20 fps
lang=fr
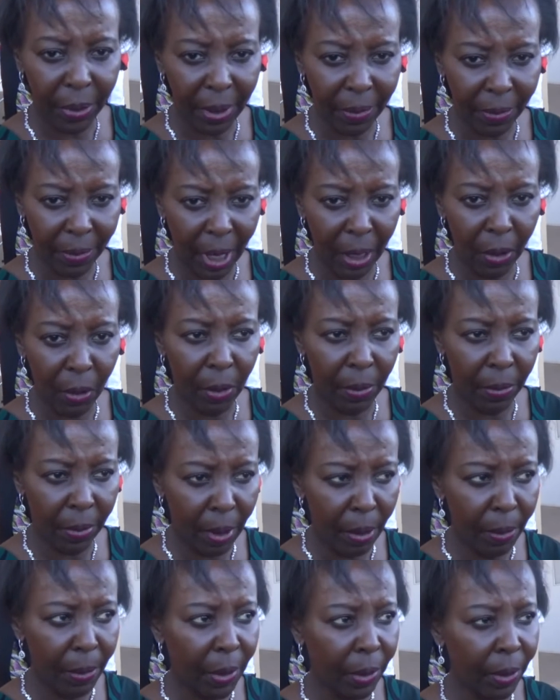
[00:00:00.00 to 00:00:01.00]
euh, et 20
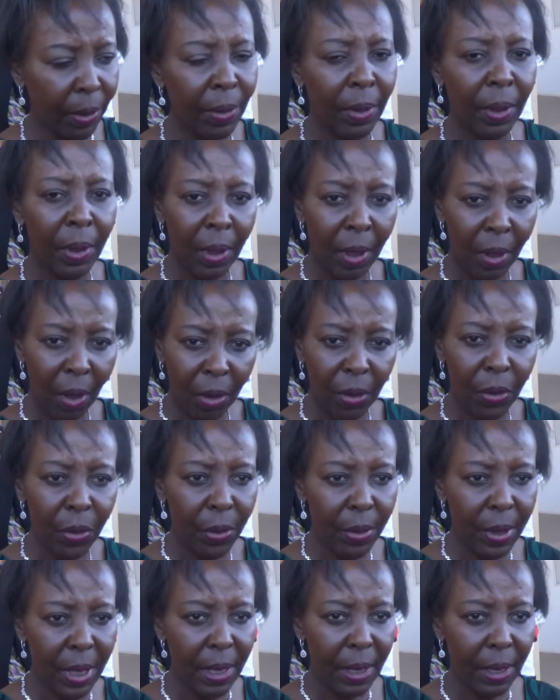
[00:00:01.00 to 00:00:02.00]
novembre en
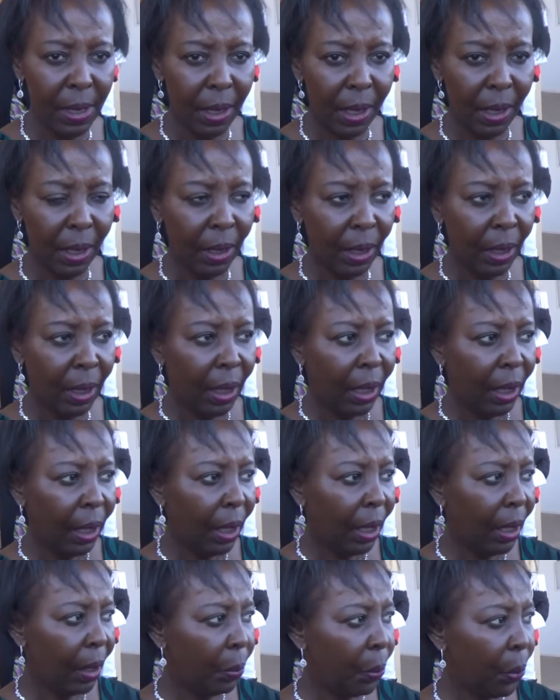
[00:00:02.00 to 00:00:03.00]
Tunisie.
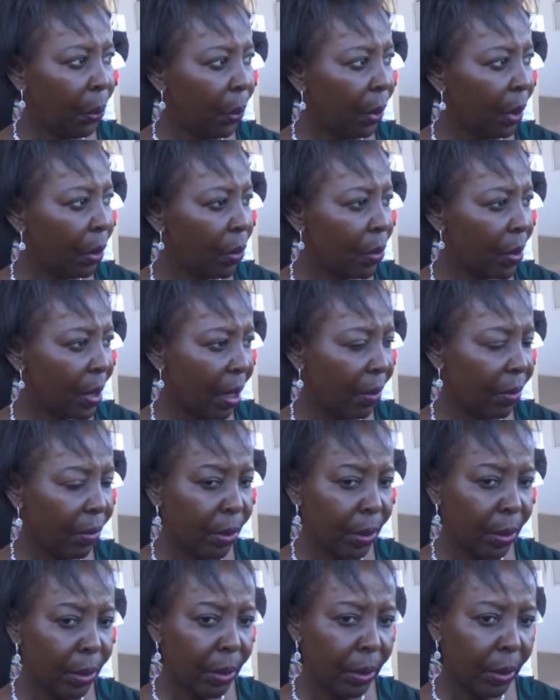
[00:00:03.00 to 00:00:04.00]
Et puis nous
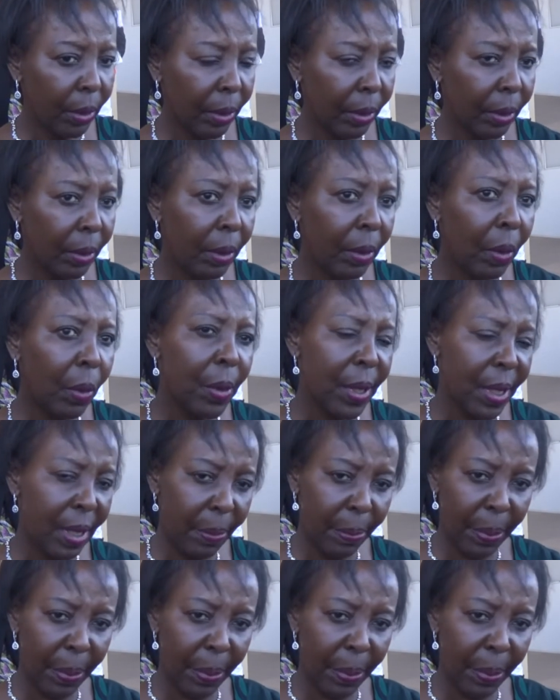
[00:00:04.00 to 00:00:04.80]
avons aussi